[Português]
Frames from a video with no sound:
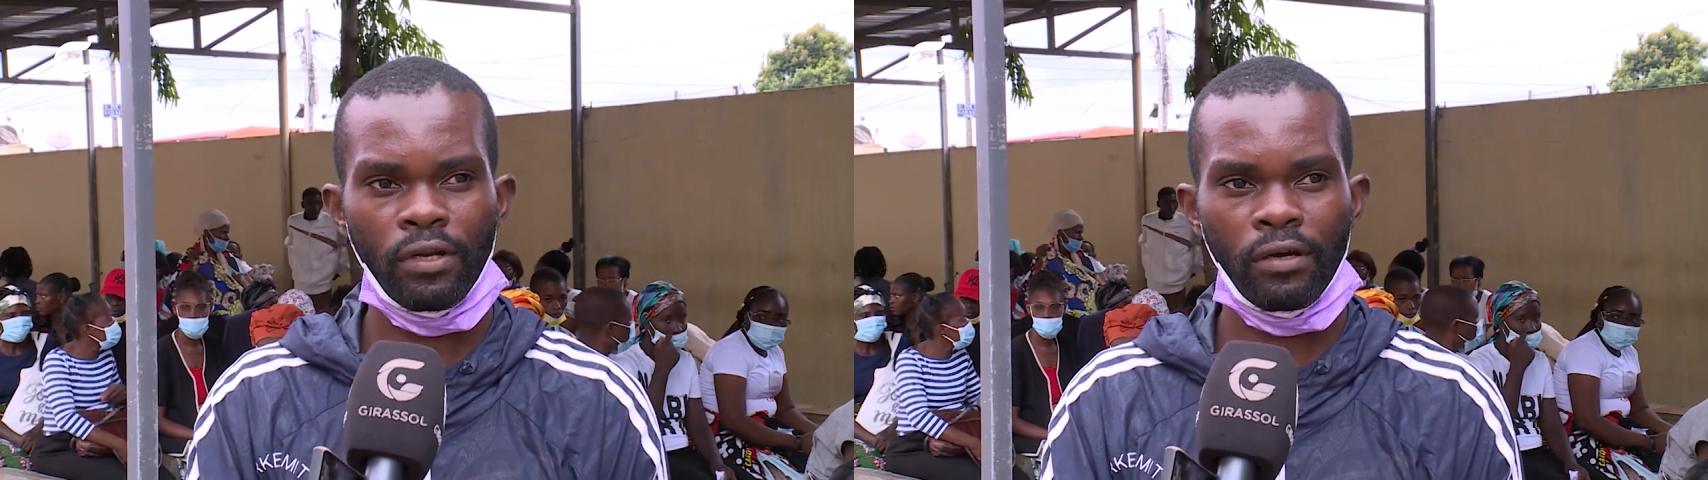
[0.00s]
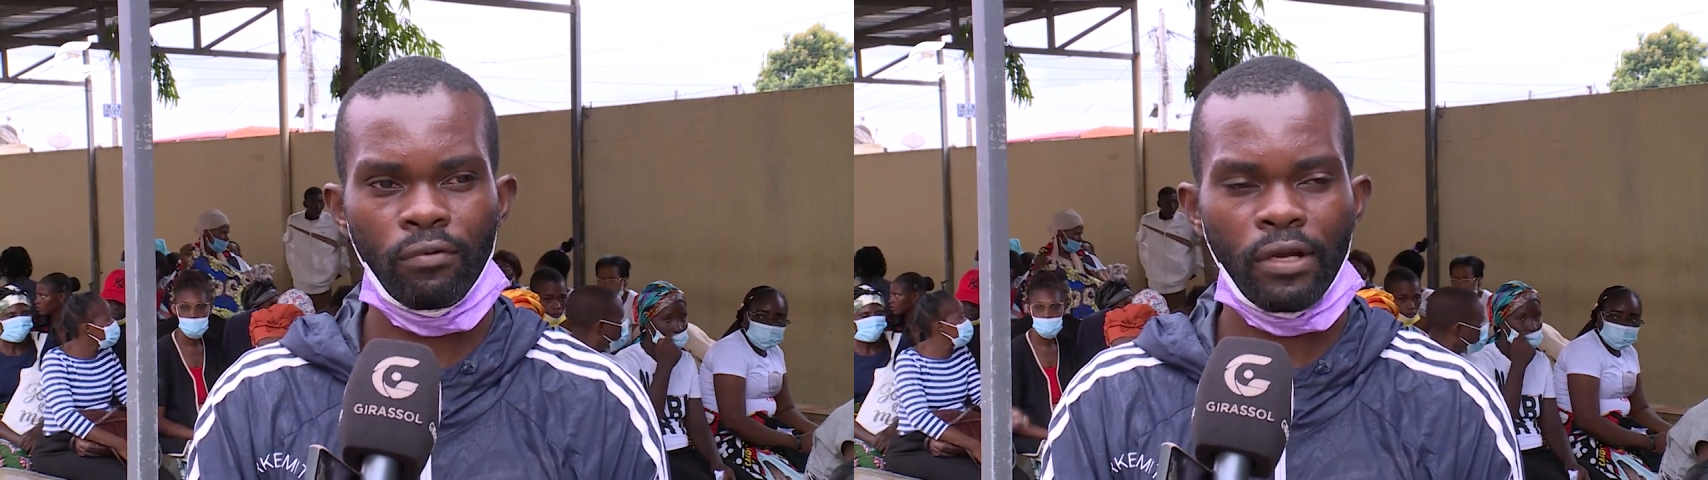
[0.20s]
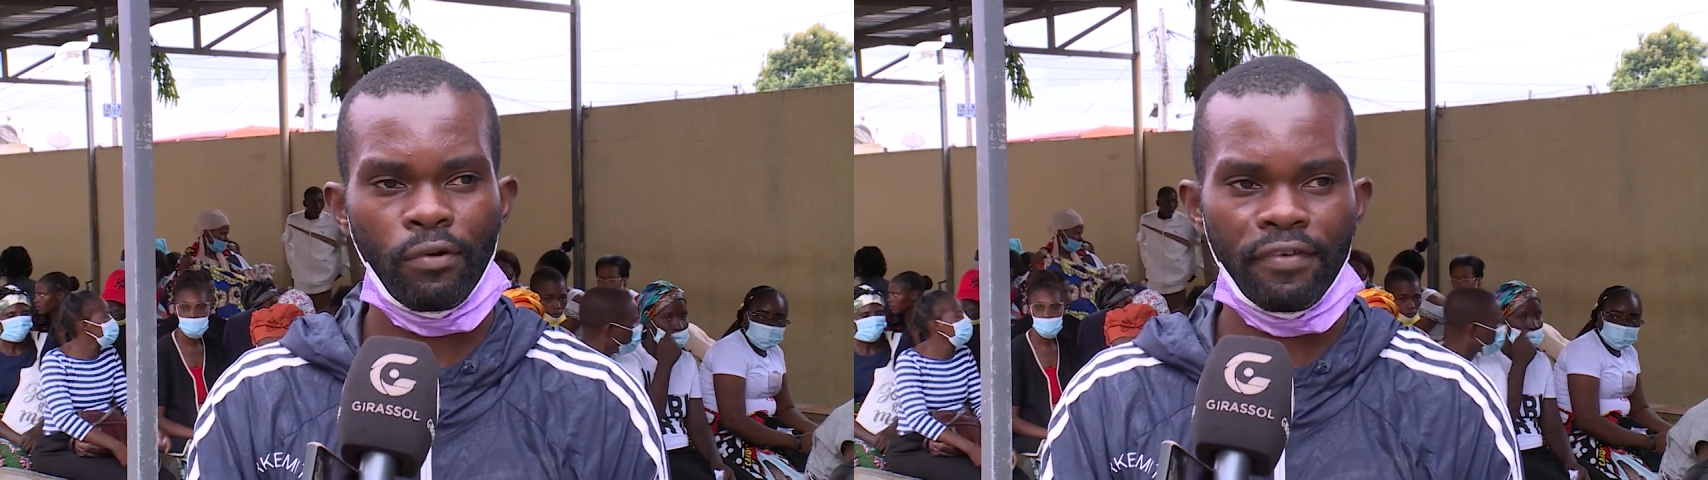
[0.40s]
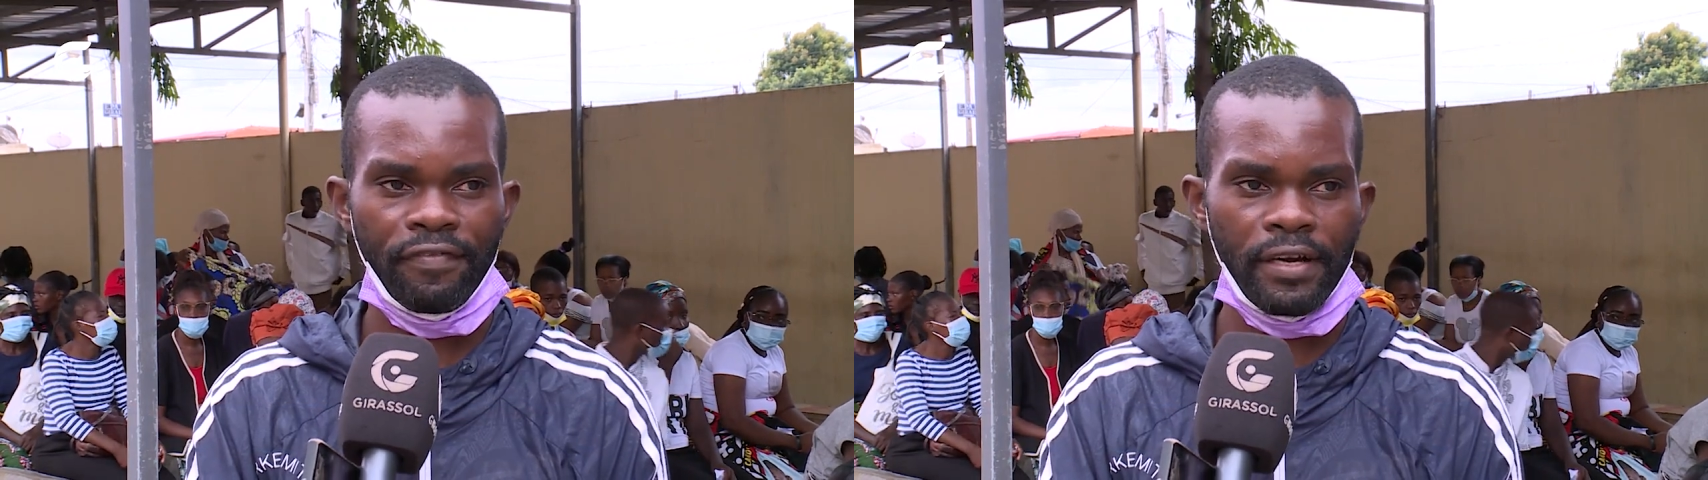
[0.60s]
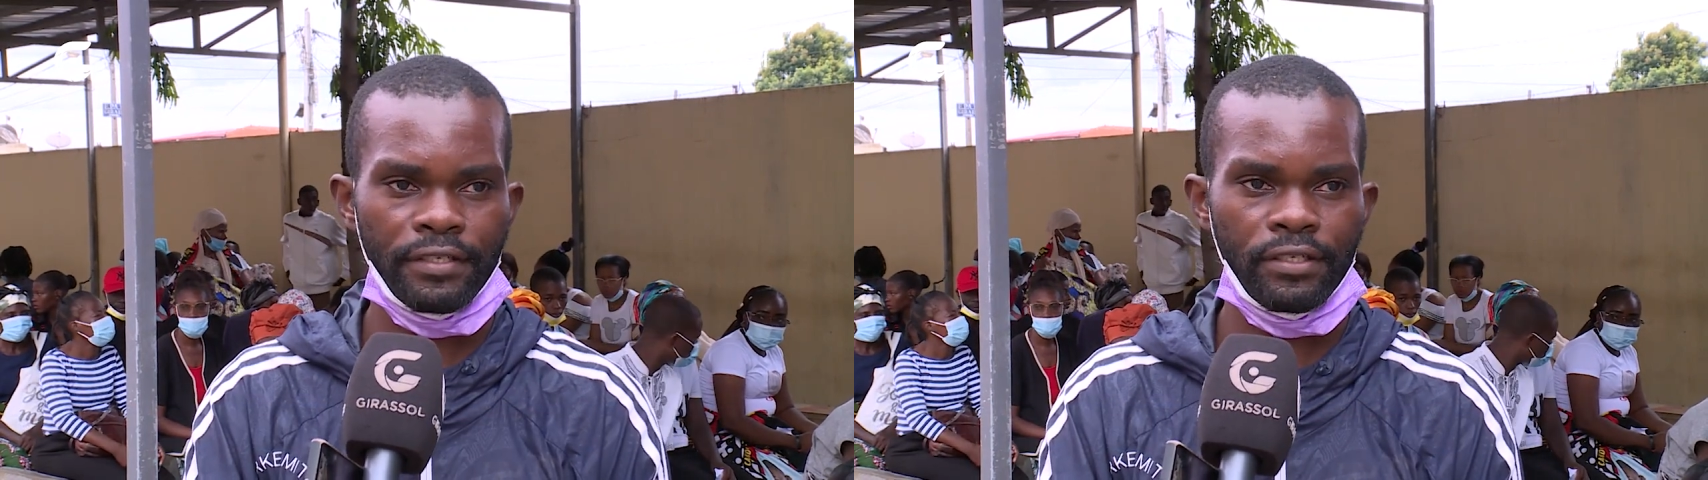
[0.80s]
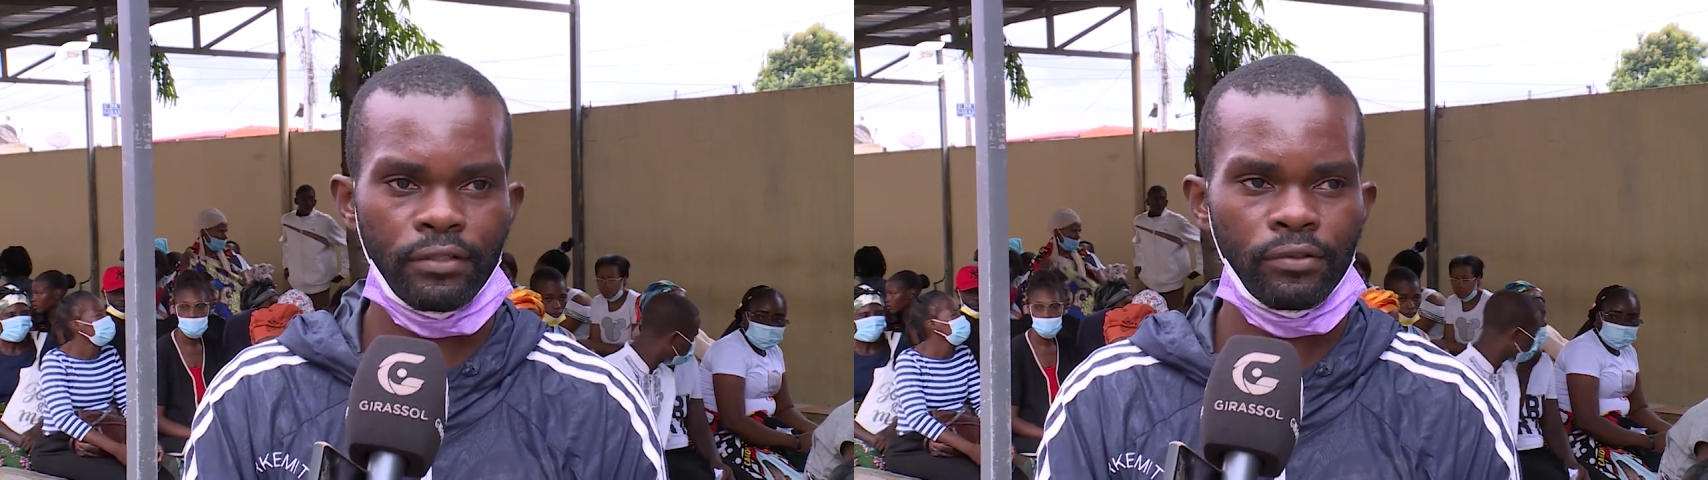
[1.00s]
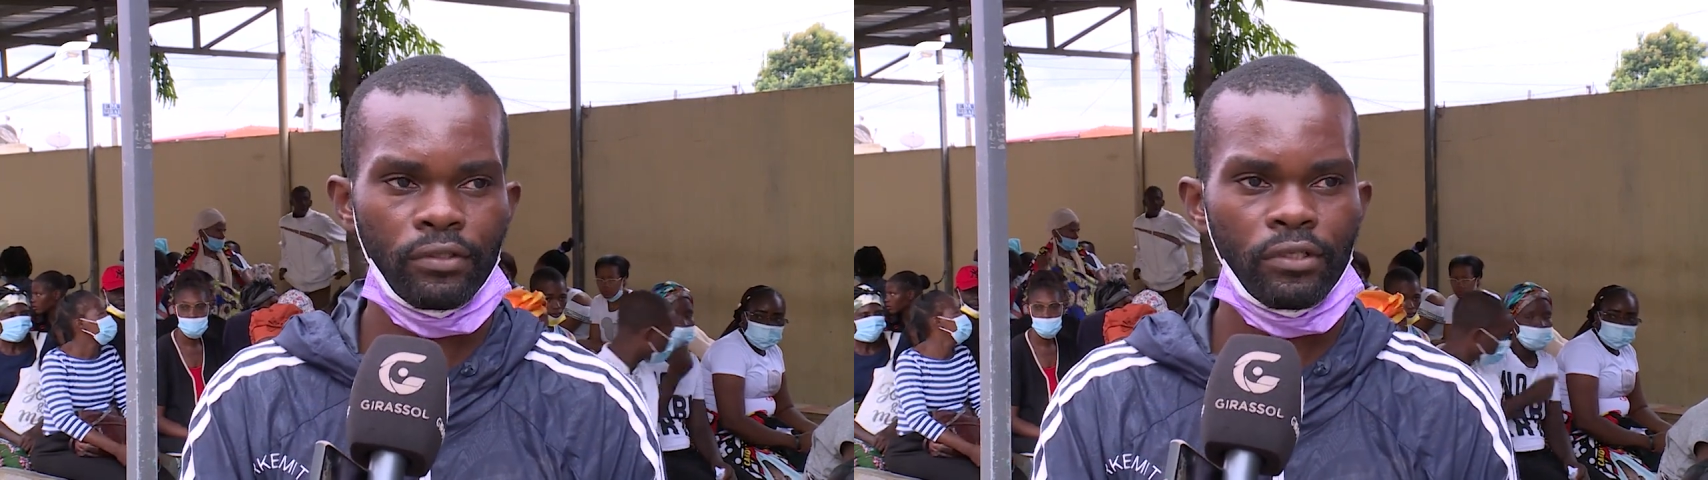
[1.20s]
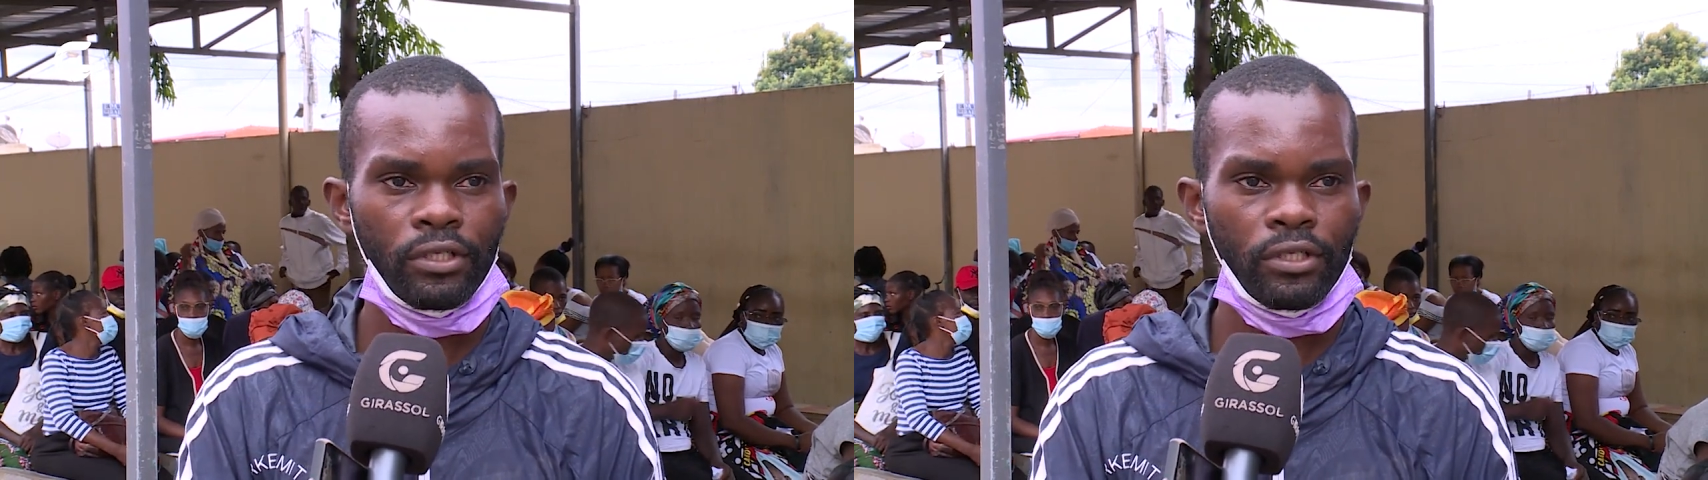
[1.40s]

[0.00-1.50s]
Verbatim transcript: não, não é fácil,